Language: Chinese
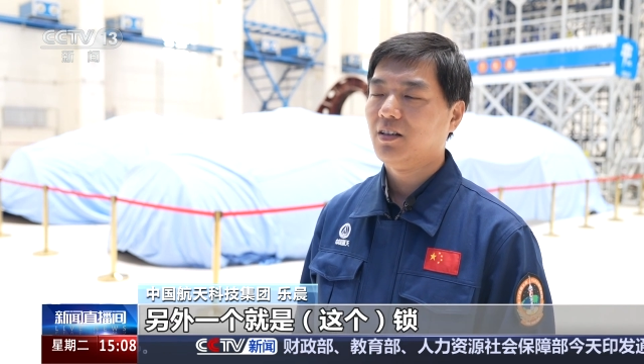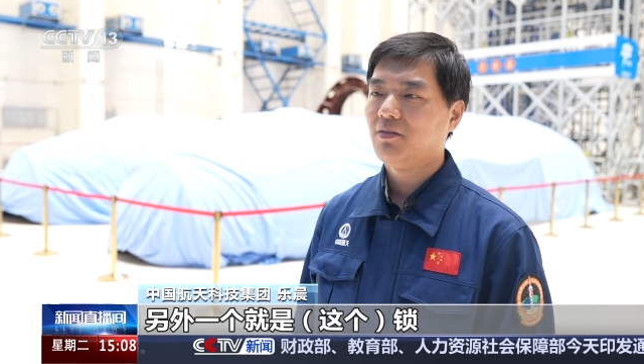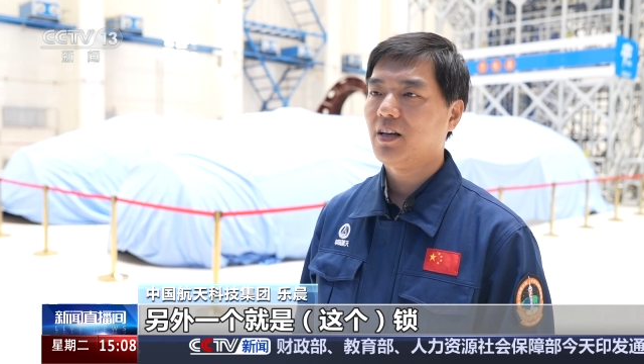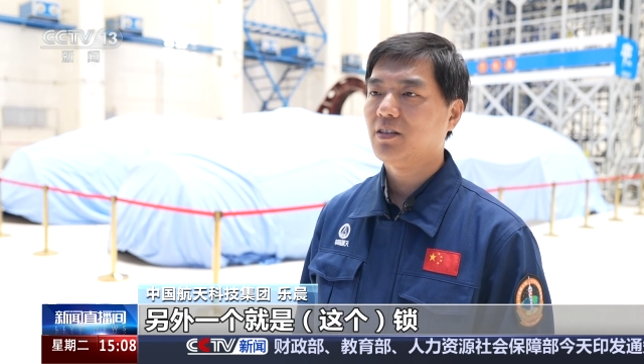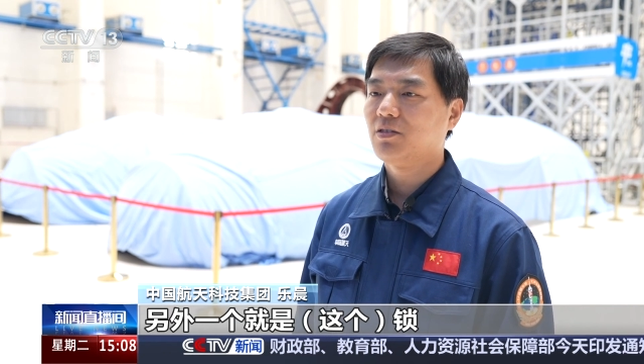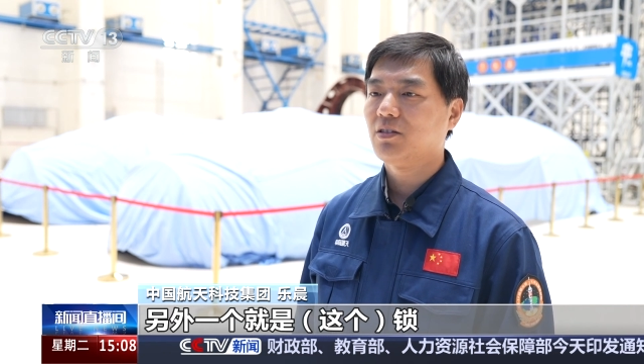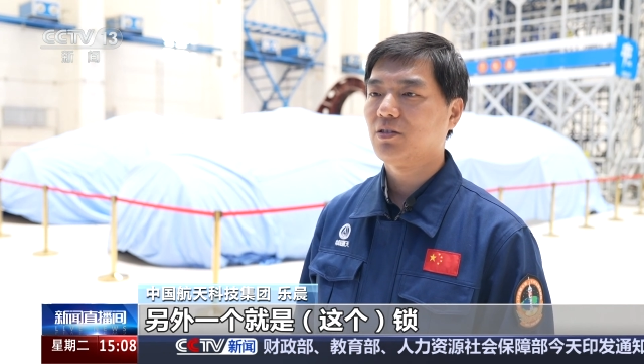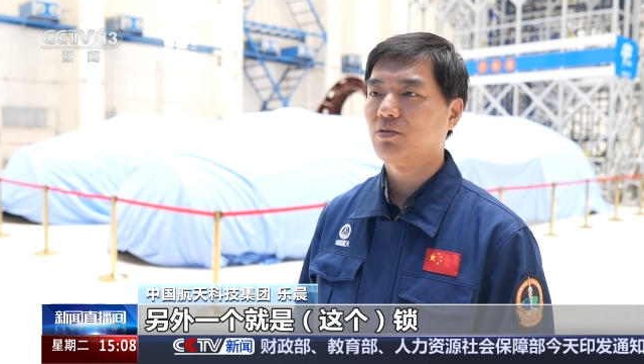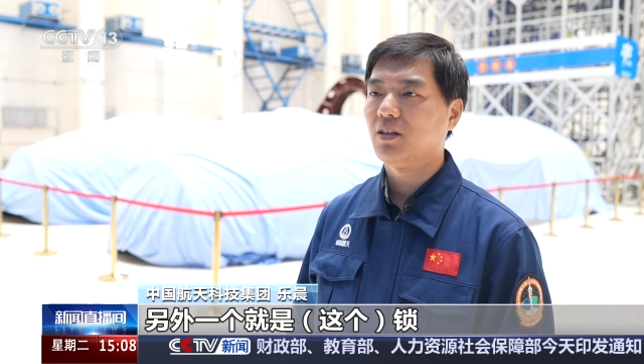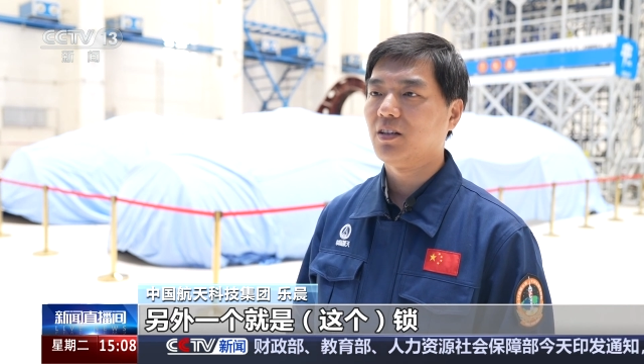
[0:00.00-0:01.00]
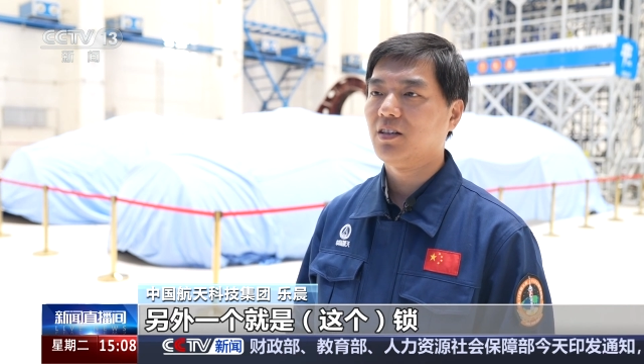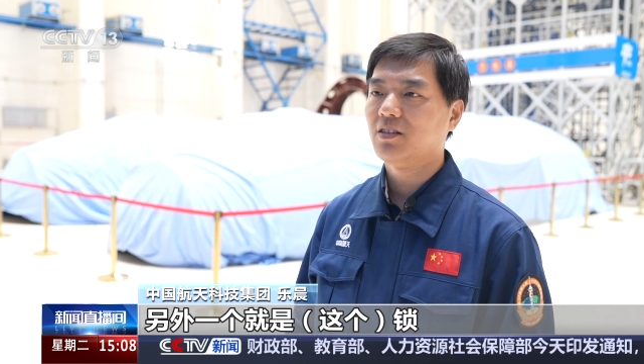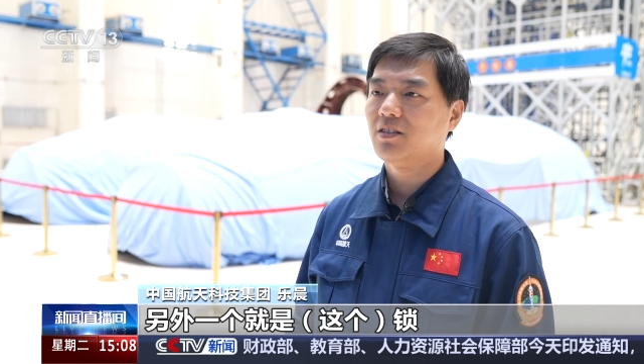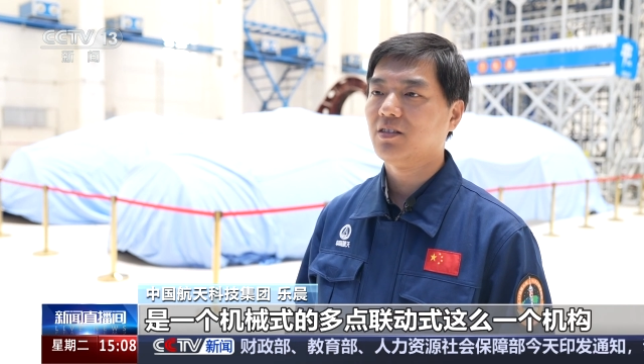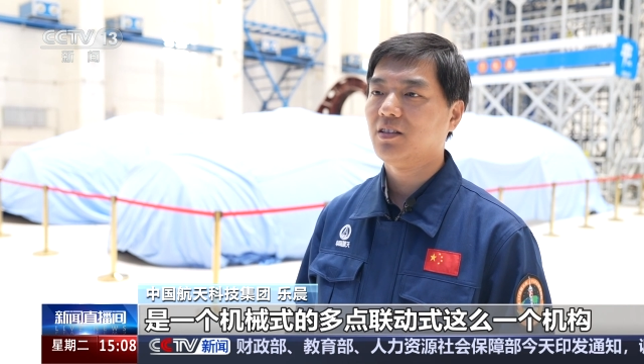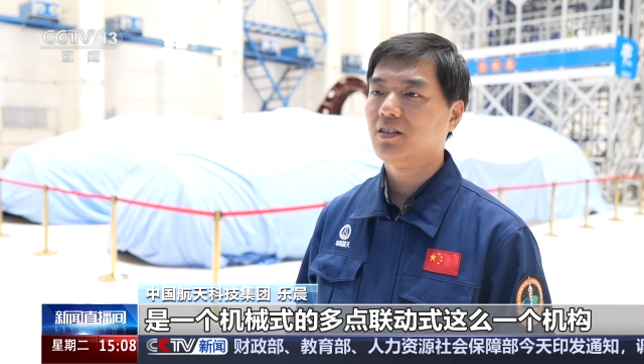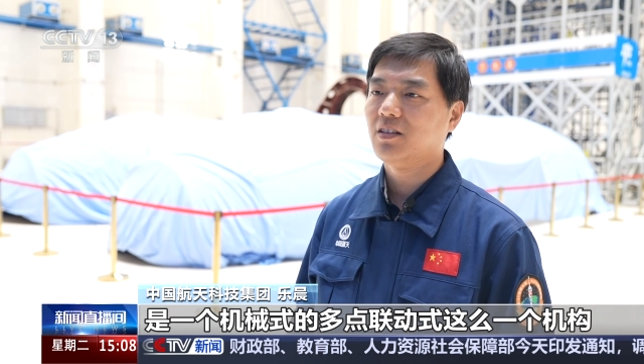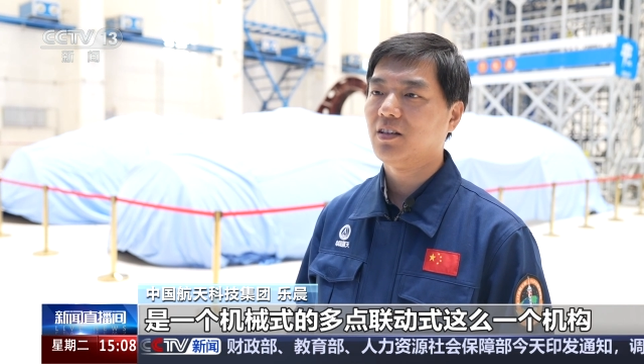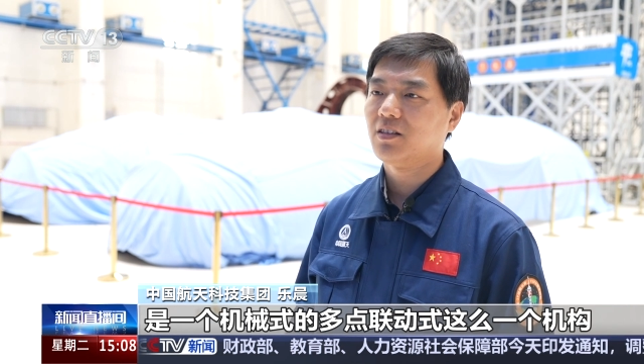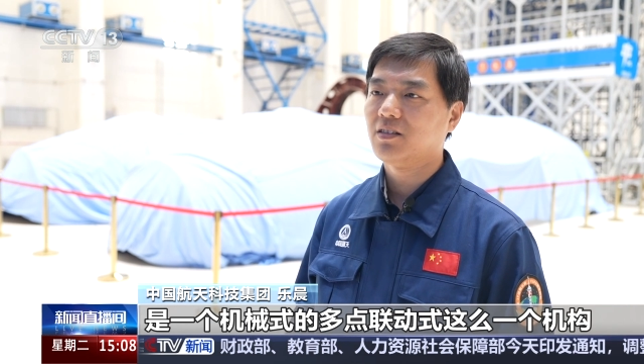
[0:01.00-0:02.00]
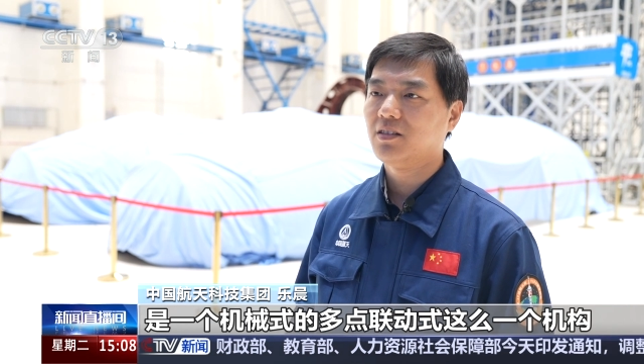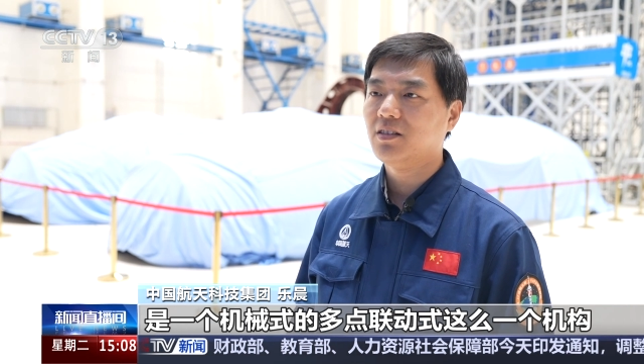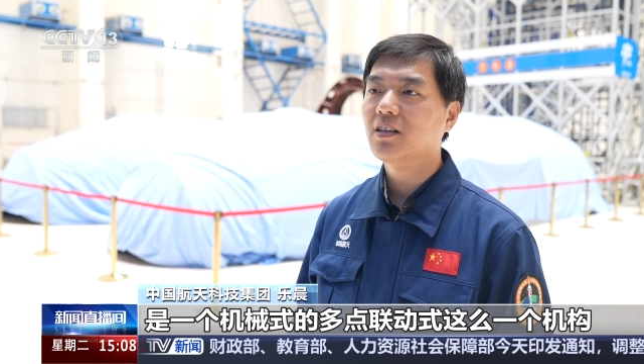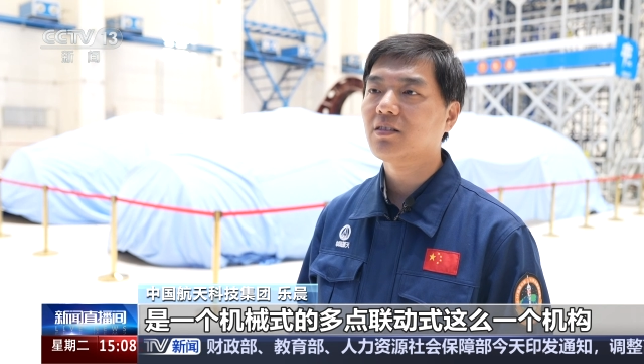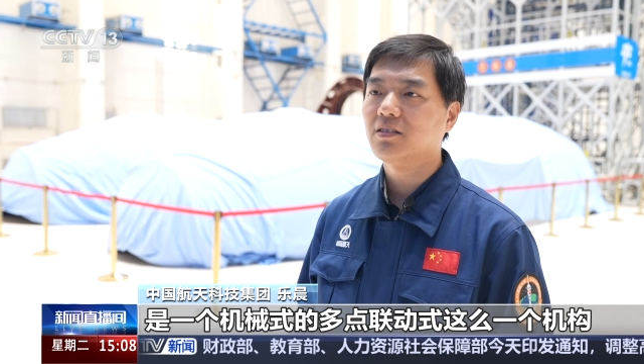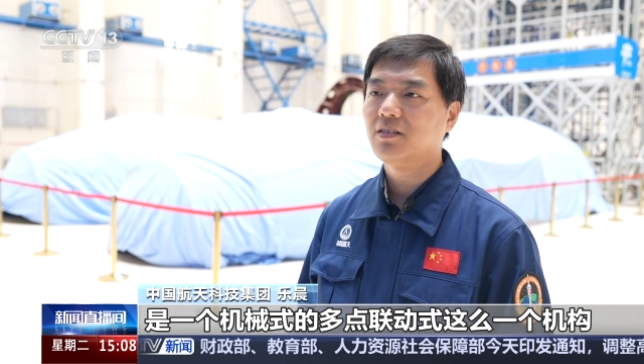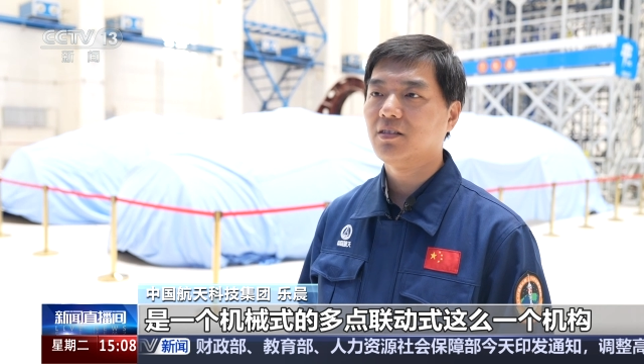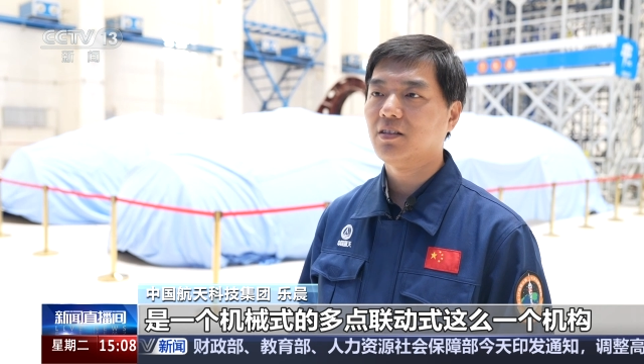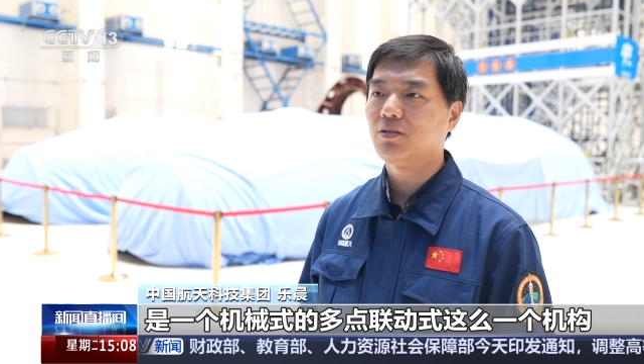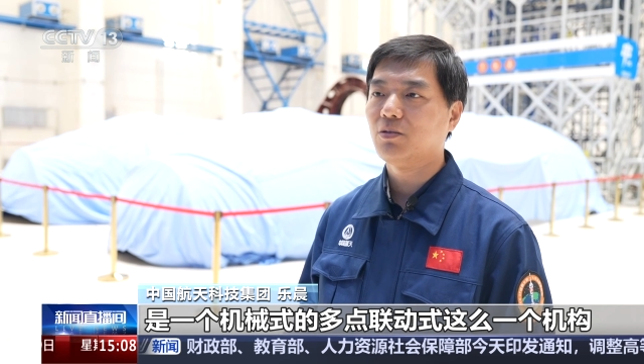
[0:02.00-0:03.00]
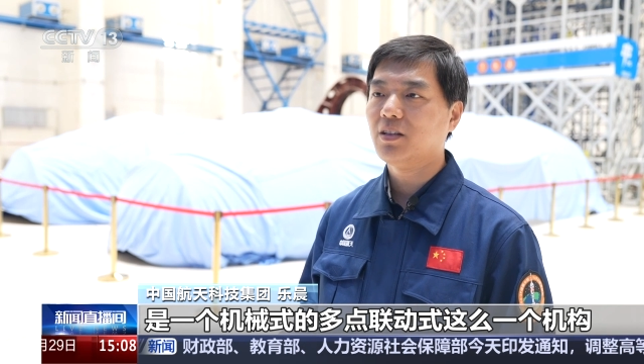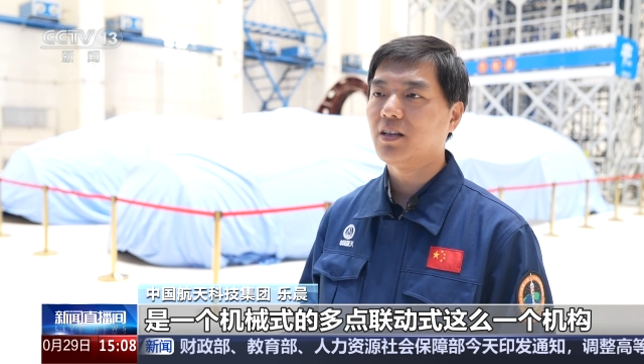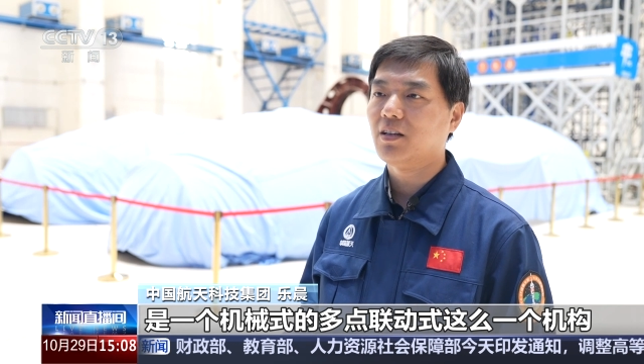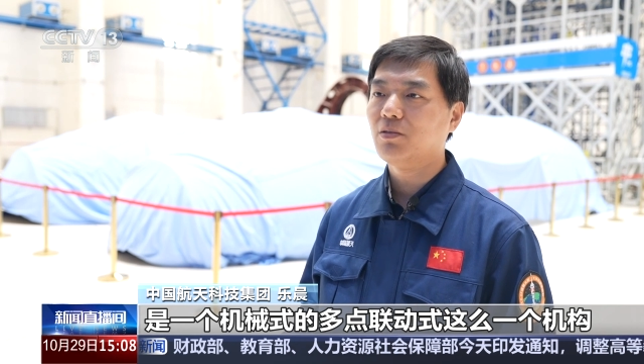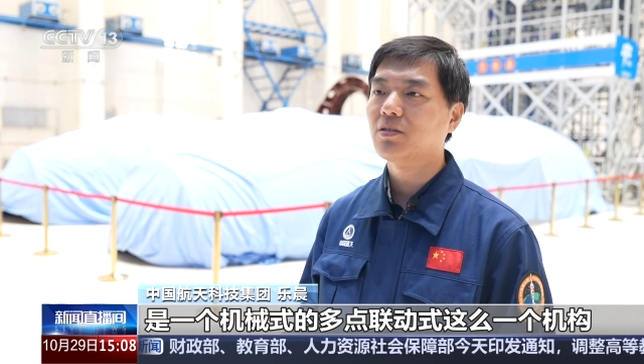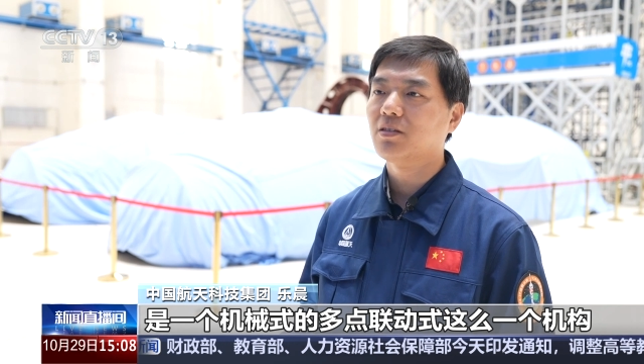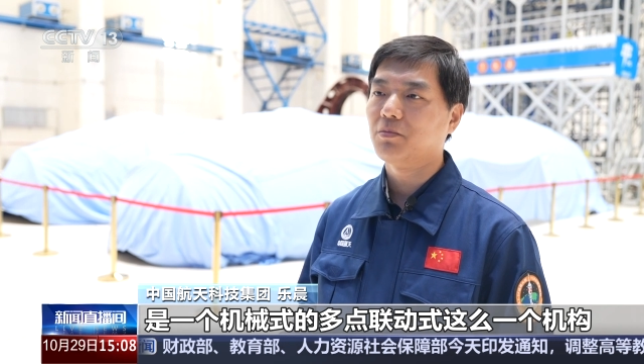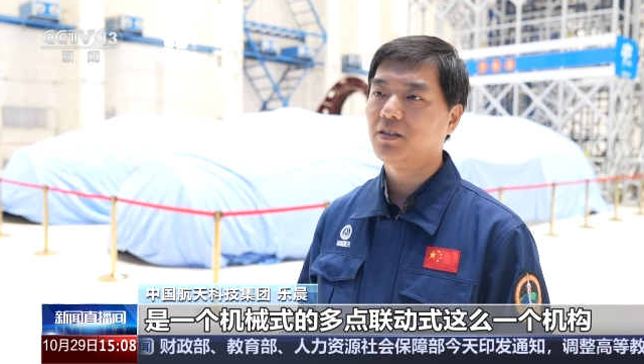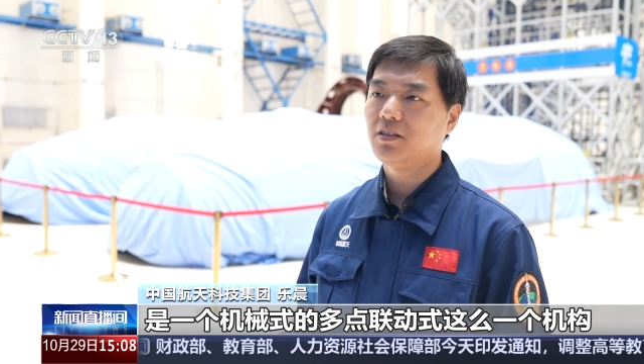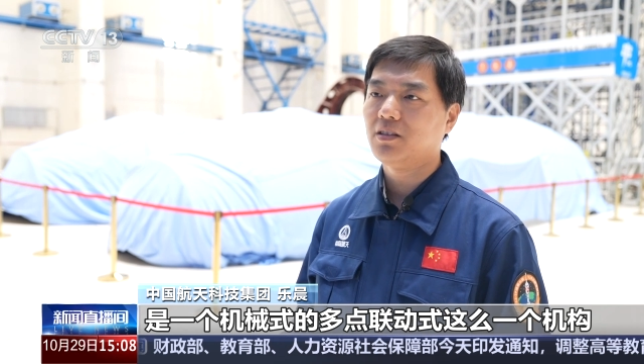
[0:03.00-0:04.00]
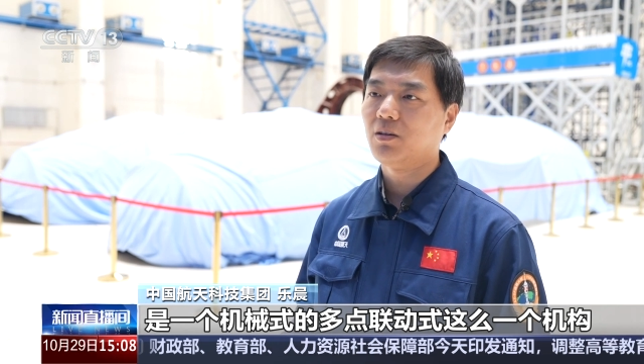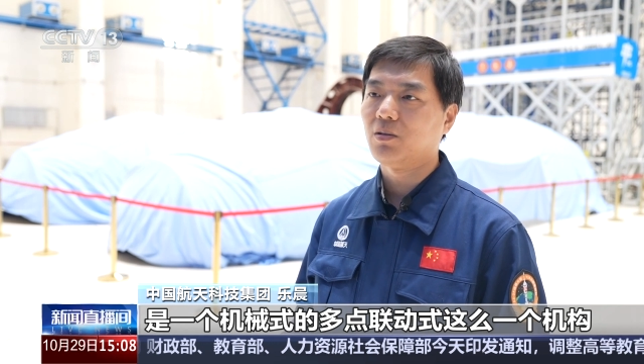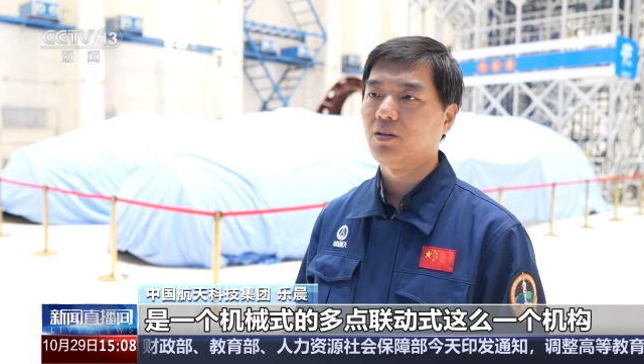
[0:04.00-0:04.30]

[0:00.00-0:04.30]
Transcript: 另外一个就是锁呢是一个机械式的多点联动式这么一机构，